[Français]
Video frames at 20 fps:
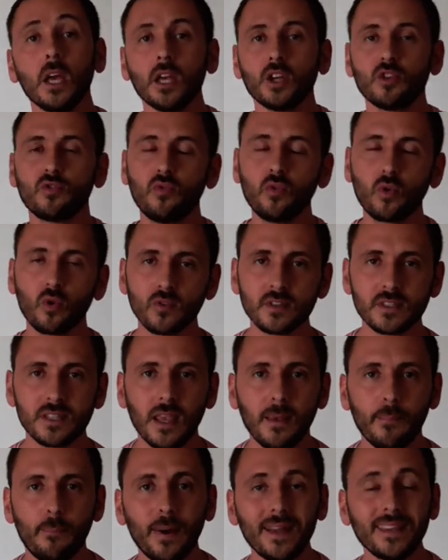Je ne vous
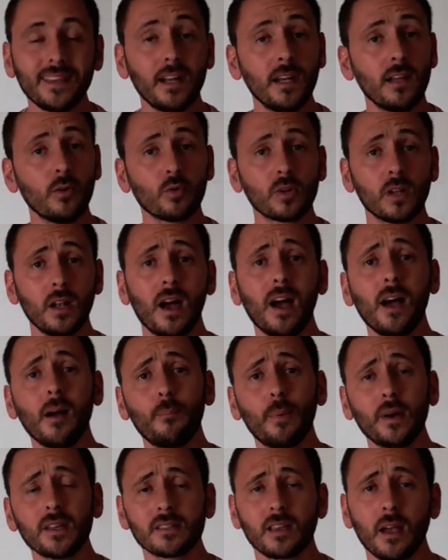conseille pas d'aller au-delà
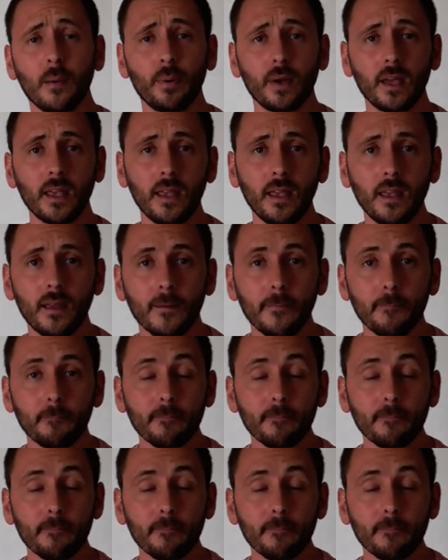parce qu'après,